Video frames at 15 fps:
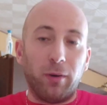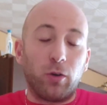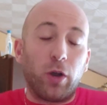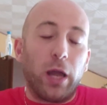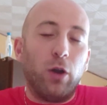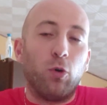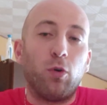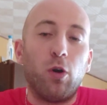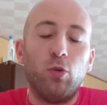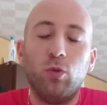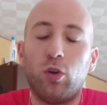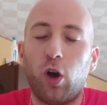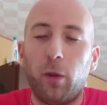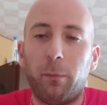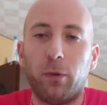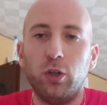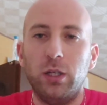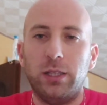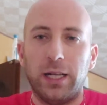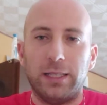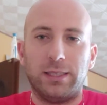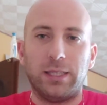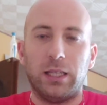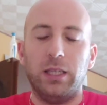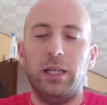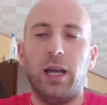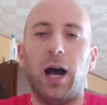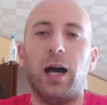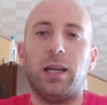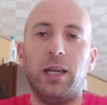con un colpo di testa
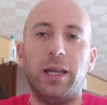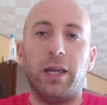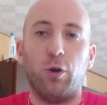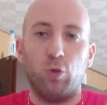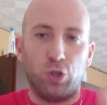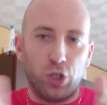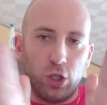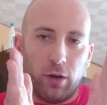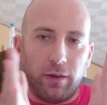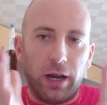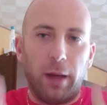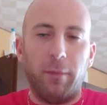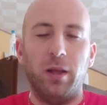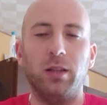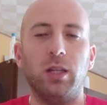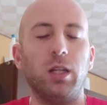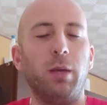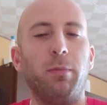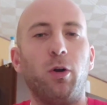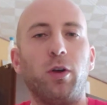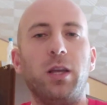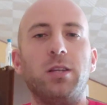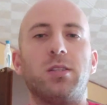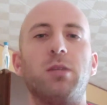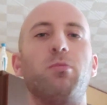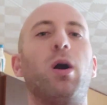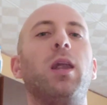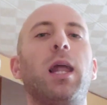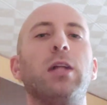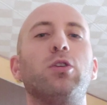di Harry che è uscito veramente di
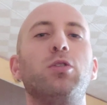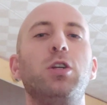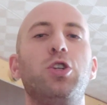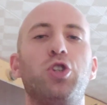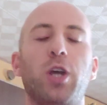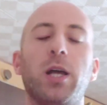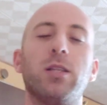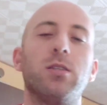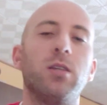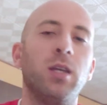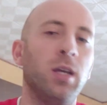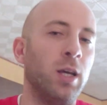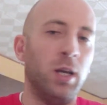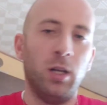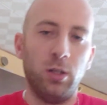pochissimo al lato di Szczesny